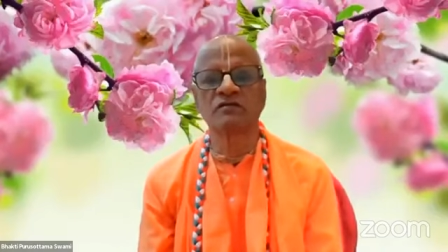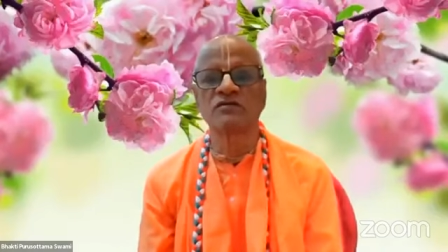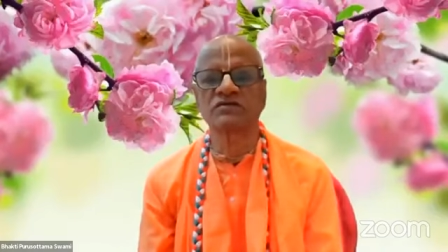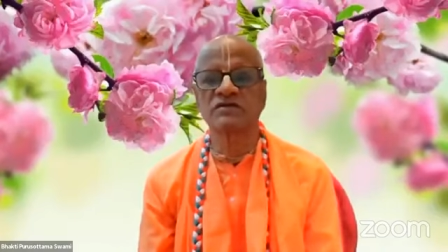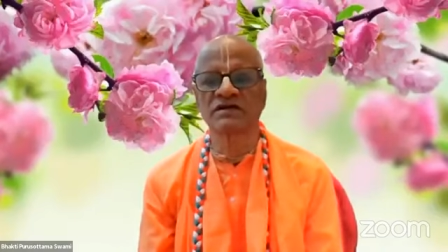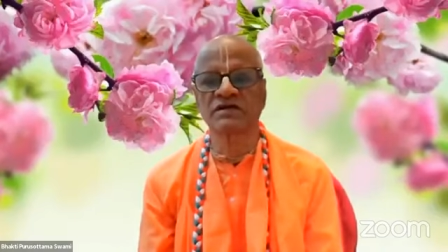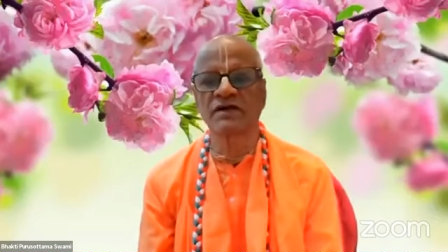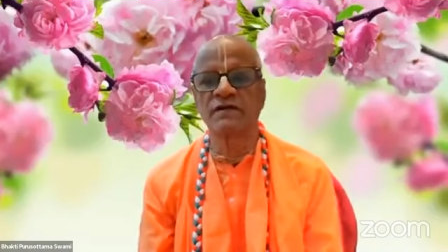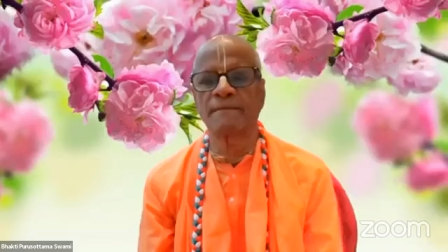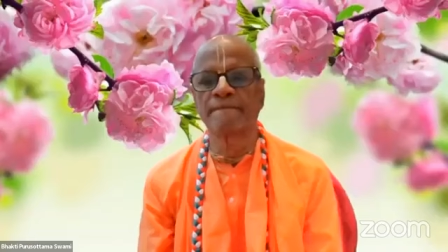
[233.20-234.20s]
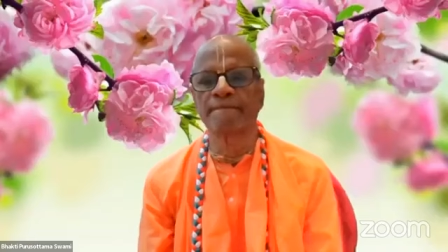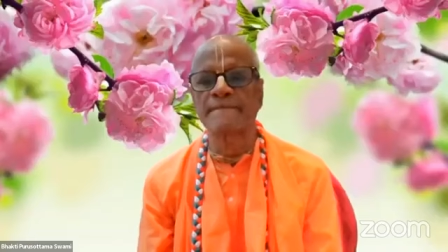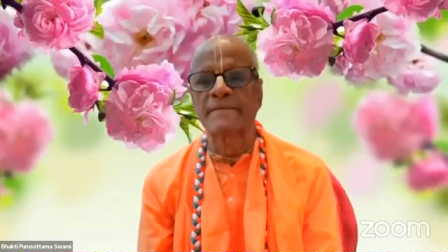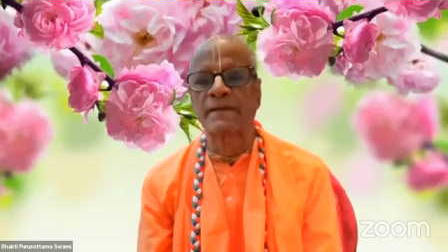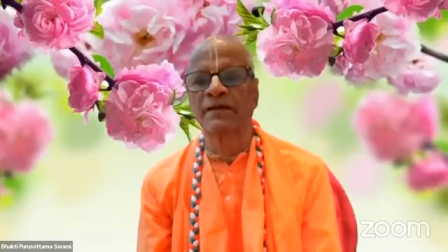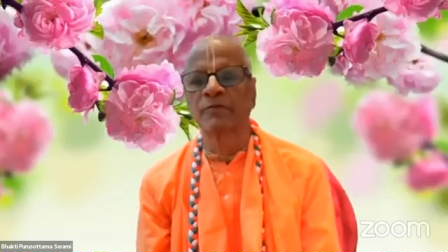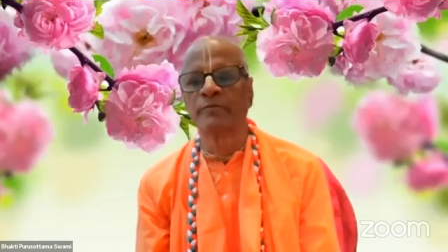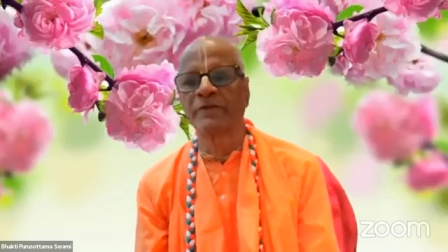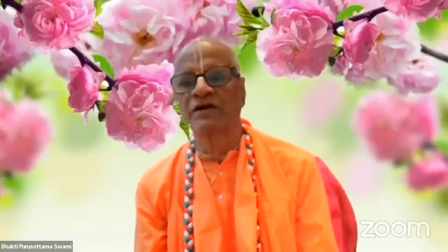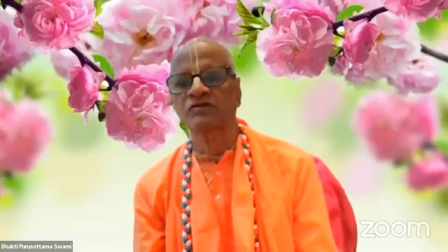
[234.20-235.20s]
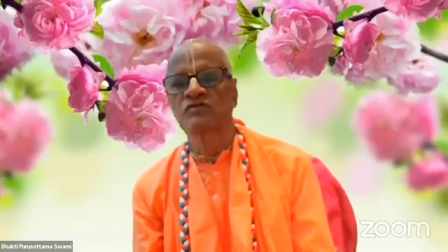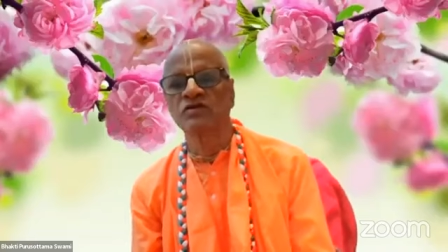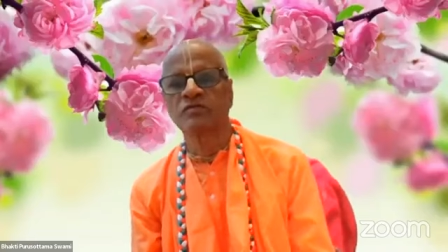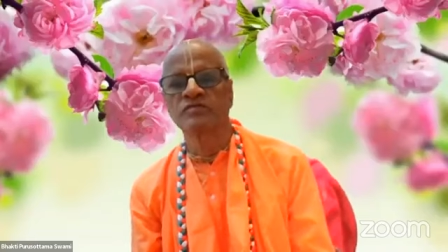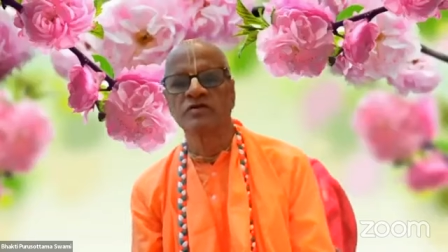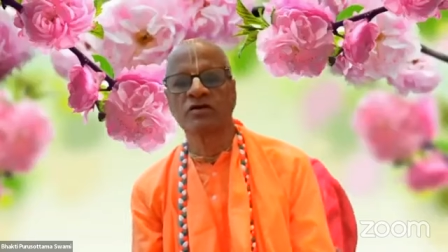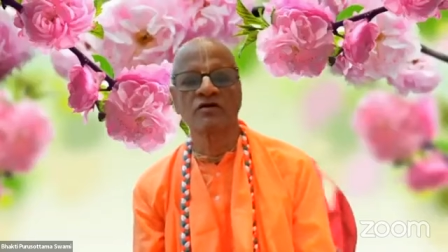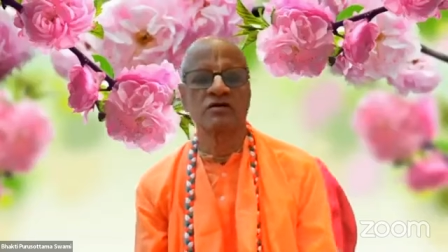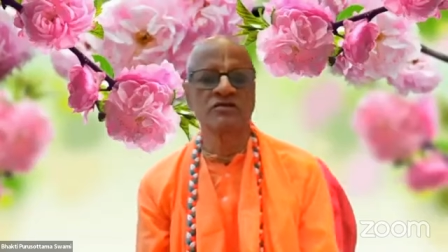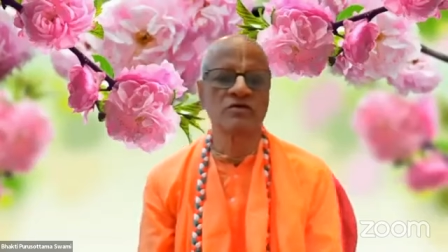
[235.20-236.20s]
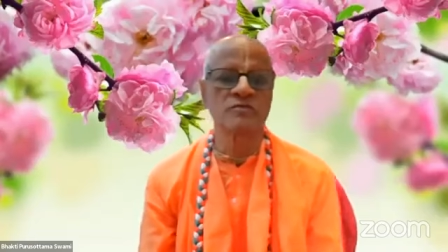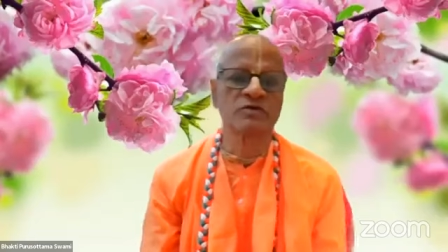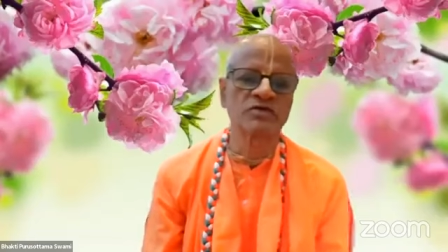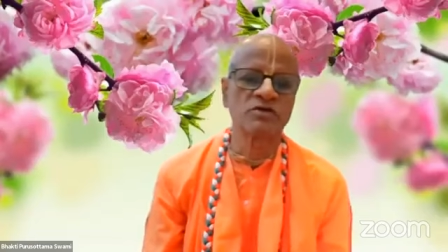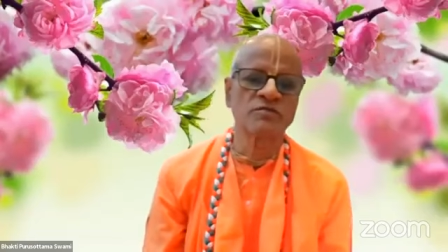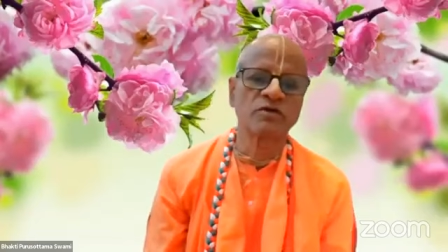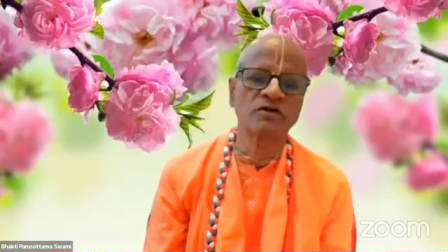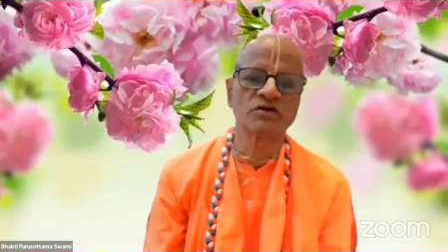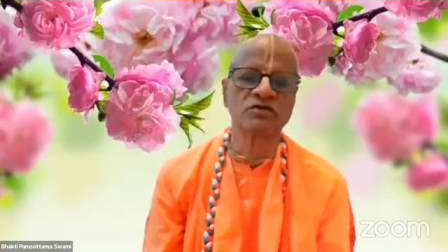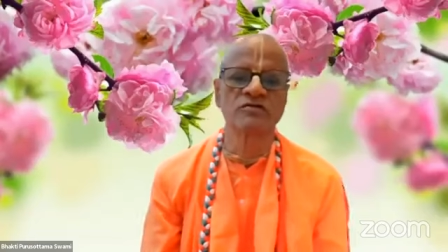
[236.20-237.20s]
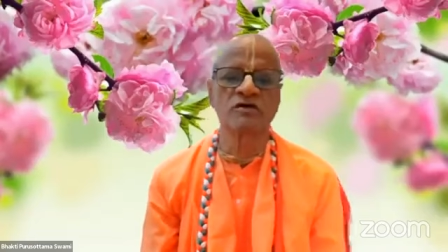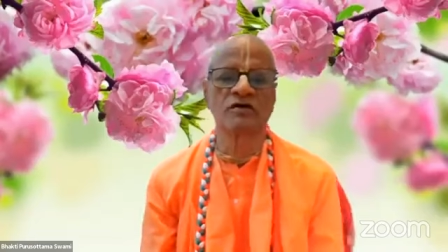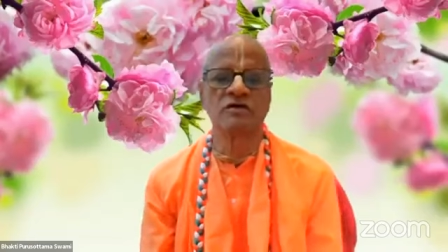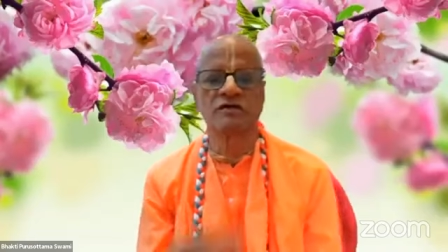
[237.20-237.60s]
দোষ থেকে যায় বাসুদেব শঙ্করসন প্রদ্যুম্ন অনিরুদ্ধ